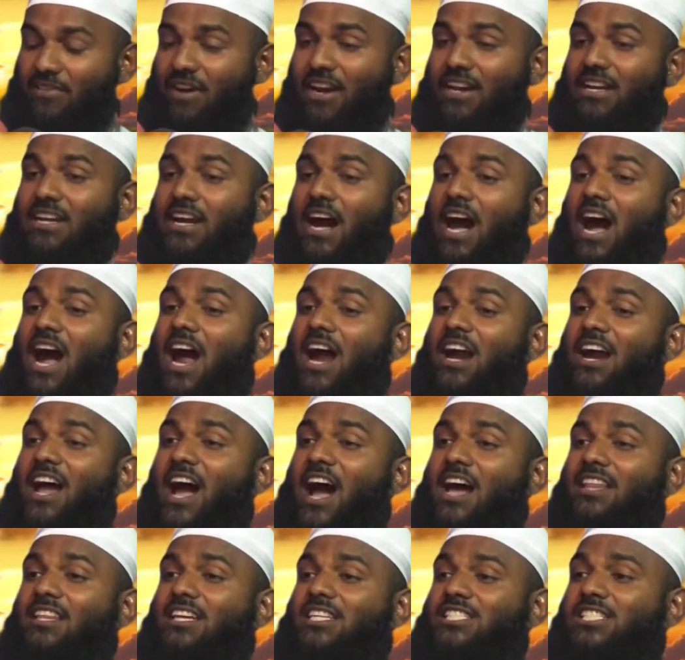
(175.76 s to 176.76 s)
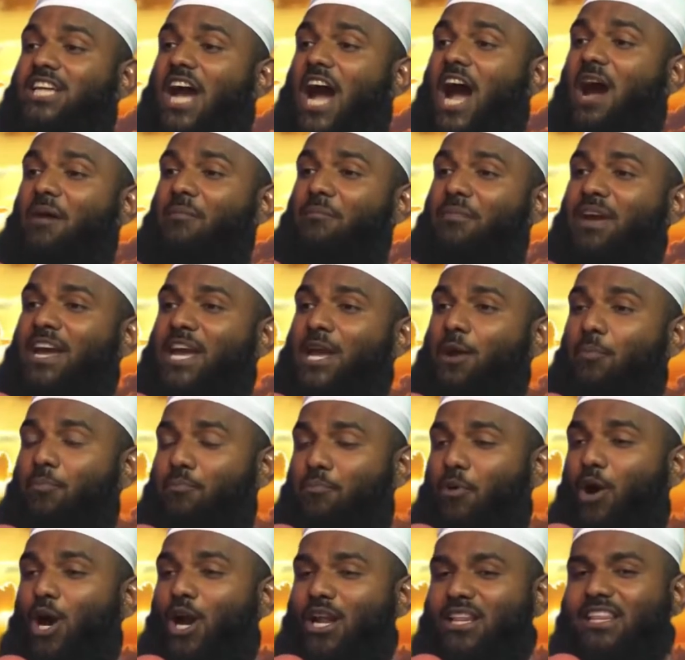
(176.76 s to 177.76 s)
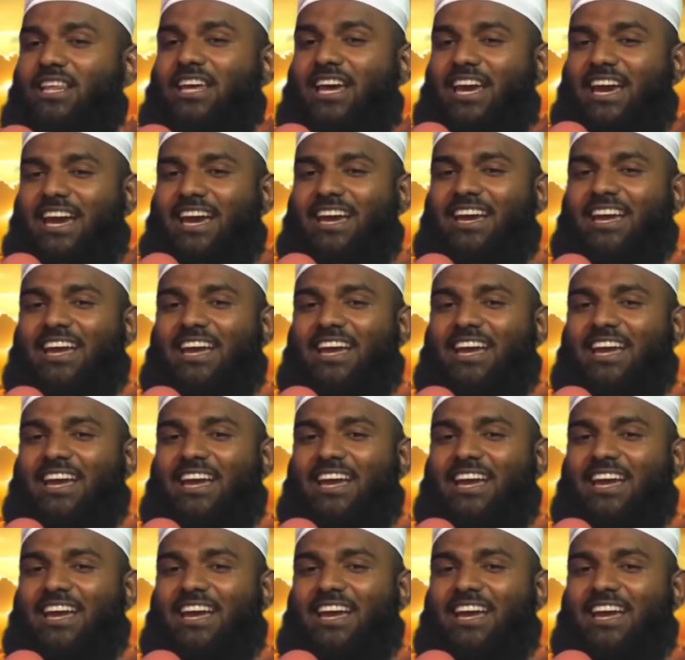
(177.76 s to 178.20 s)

இவர் காணாத ஷாமை இப்பொழுது